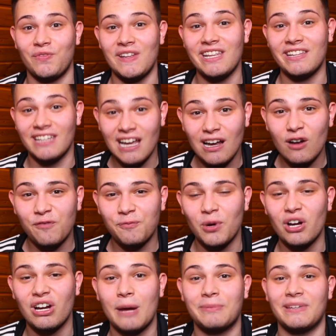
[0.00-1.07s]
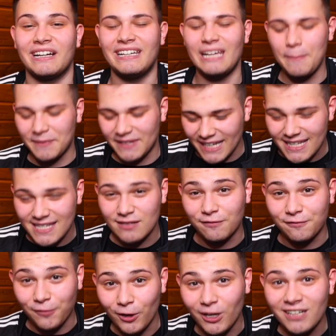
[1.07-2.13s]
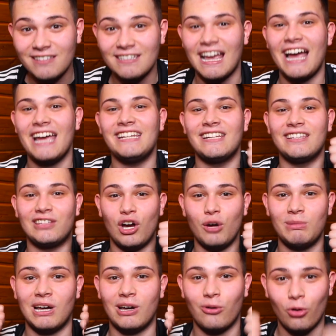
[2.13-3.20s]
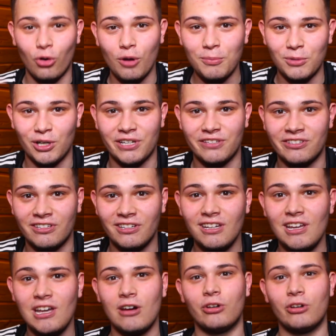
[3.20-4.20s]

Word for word: Wenn ihr darauf Bock habt, dann gebt jetzt sofort einen Daumen nach oben, Leute.